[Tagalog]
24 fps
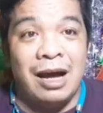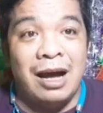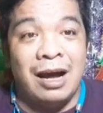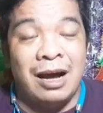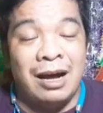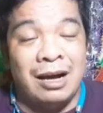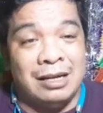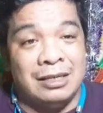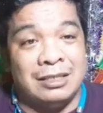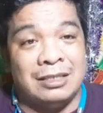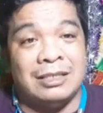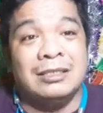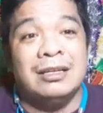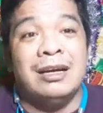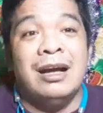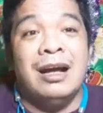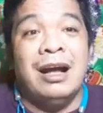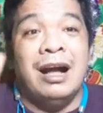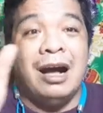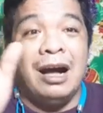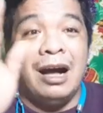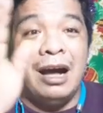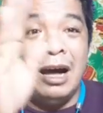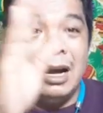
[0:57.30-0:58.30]
as
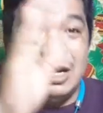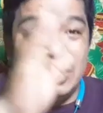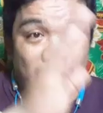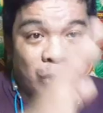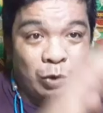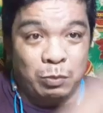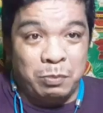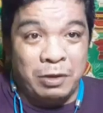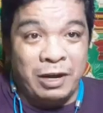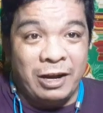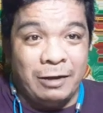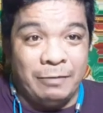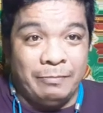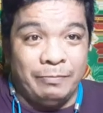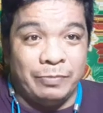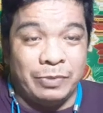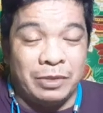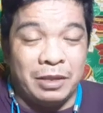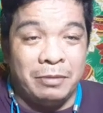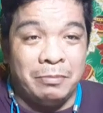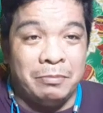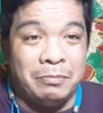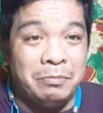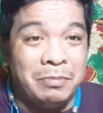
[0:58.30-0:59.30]
a spam.
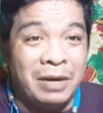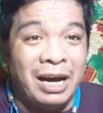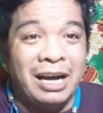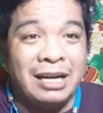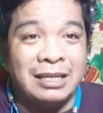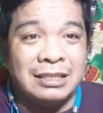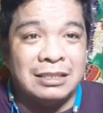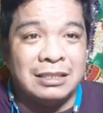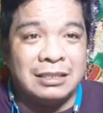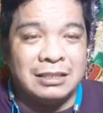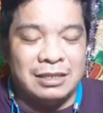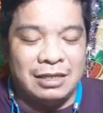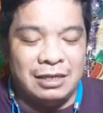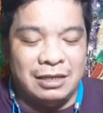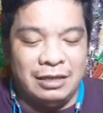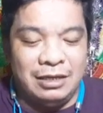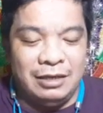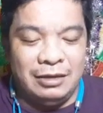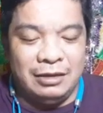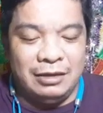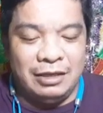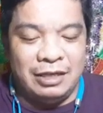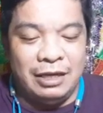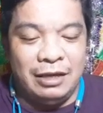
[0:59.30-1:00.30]
But,
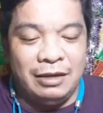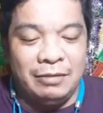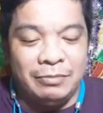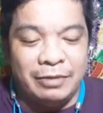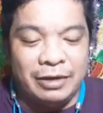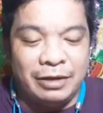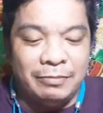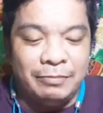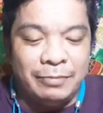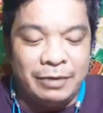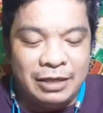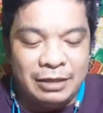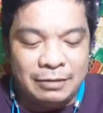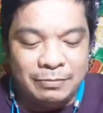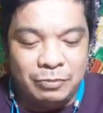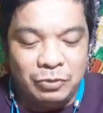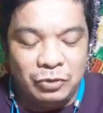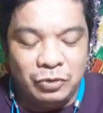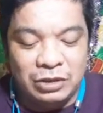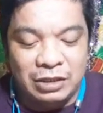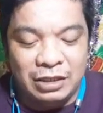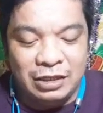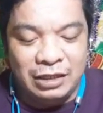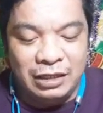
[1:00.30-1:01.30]
Okay, may bot po
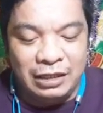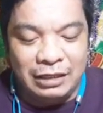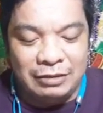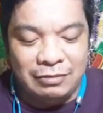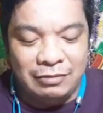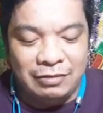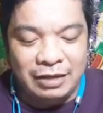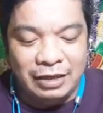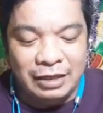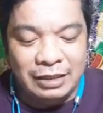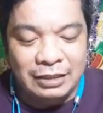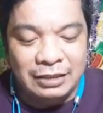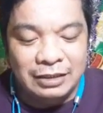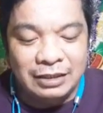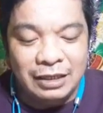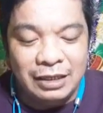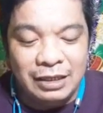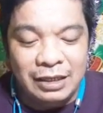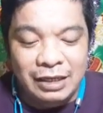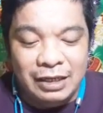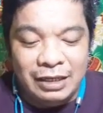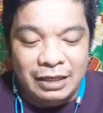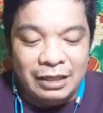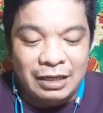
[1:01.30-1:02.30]
siya dito guys.
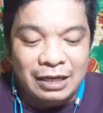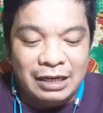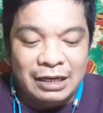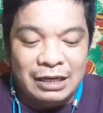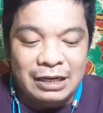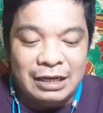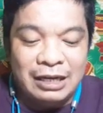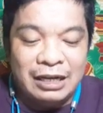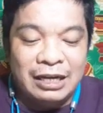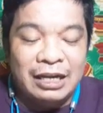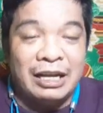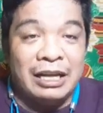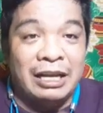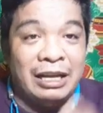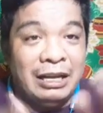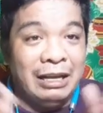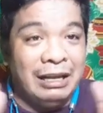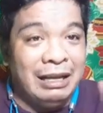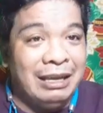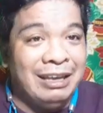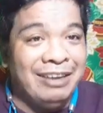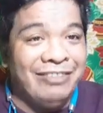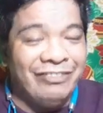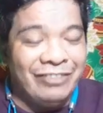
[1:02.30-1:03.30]
Nakalagay,
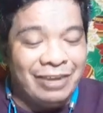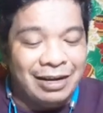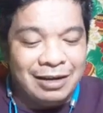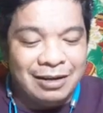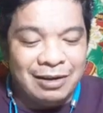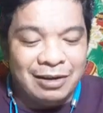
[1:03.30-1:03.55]
if a